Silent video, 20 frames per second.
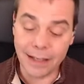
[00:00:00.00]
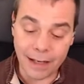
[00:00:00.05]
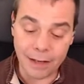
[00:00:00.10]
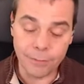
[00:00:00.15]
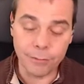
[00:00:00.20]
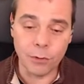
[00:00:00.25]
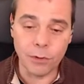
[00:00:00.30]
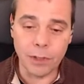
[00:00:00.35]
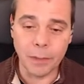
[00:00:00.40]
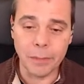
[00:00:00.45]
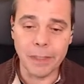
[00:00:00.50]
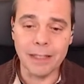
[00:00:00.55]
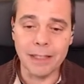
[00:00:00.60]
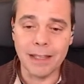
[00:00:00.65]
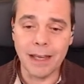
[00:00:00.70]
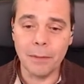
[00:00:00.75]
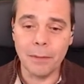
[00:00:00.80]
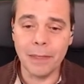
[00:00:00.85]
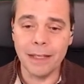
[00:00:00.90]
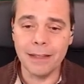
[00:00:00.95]
que
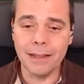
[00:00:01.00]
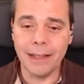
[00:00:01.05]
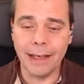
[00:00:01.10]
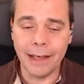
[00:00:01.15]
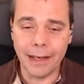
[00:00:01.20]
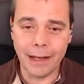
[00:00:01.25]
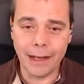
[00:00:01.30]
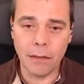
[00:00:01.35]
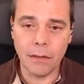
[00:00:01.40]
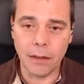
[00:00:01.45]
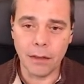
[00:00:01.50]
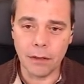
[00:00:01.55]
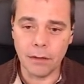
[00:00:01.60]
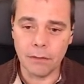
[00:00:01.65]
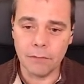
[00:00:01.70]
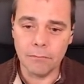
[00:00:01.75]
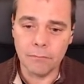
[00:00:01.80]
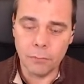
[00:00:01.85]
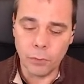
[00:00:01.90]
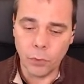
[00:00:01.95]
fundamentalmente crecen
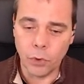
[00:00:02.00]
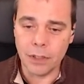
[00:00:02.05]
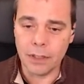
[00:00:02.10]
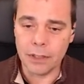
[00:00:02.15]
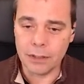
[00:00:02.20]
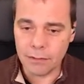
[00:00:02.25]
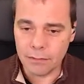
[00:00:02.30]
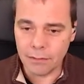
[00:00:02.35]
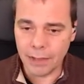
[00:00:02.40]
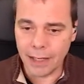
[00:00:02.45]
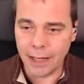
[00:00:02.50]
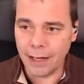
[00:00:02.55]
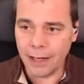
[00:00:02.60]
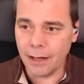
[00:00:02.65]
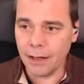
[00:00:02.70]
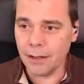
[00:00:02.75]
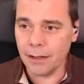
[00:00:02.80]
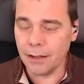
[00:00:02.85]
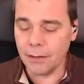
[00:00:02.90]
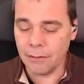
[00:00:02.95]
pues,
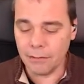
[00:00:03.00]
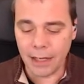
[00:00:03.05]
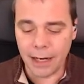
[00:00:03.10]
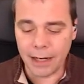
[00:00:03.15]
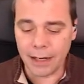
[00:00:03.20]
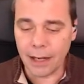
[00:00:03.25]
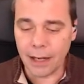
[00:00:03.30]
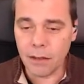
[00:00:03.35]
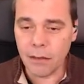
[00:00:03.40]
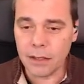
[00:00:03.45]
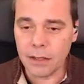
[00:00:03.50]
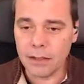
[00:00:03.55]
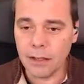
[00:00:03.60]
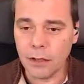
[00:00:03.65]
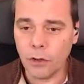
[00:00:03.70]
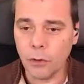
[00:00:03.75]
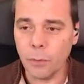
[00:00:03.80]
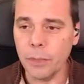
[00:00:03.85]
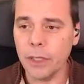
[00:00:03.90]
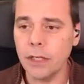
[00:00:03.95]
en las raíces de
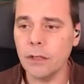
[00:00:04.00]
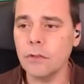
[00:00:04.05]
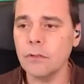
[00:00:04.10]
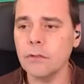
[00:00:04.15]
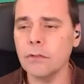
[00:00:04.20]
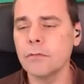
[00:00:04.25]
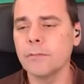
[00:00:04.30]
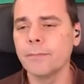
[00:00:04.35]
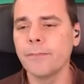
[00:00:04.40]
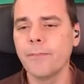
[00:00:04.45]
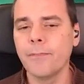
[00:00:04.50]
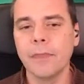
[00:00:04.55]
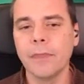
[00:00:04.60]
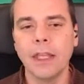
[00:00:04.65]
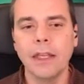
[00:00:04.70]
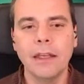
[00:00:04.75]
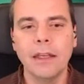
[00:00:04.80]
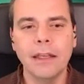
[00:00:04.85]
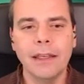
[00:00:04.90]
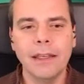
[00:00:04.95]
los pinos
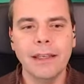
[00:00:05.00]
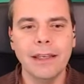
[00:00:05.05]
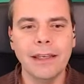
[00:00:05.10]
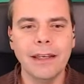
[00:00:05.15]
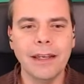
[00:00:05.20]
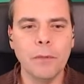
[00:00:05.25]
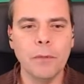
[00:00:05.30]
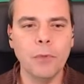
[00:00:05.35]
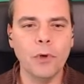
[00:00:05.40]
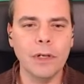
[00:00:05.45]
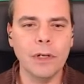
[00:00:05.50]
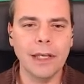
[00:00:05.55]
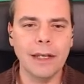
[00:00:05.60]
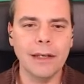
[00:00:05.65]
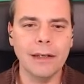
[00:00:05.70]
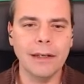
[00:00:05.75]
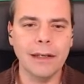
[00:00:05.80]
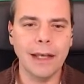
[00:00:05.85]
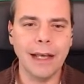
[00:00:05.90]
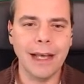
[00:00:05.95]
y las
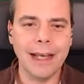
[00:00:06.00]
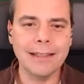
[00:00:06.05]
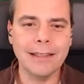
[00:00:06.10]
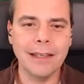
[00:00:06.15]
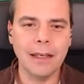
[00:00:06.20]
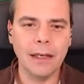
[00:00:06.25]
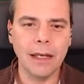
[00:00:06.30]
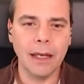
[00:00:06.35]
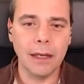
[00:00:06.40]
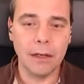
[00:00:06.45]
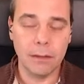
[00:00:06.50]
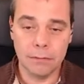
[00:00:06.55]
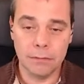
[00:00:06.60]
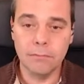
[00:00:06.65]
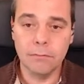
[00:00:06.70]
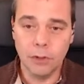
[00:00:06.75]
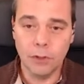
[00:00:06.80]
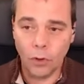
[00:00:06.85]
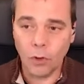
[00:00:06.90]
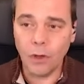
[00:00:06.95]
ponían a
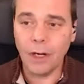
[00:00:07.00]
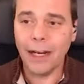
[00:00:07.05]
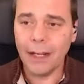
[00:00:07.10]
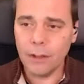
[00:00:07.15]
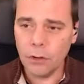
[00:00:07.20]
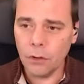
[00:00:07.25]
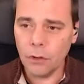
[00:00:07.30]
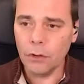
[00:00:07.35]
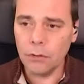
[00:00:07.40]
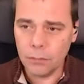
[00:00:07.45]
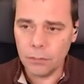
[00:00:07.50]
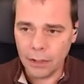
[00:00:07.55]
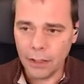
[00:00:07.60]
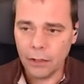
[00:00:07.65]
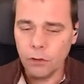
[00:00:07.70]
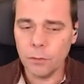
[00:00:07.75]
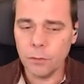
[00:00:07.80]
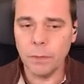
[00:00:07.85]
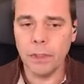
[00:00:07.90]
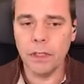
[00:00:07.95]
secar colgando de los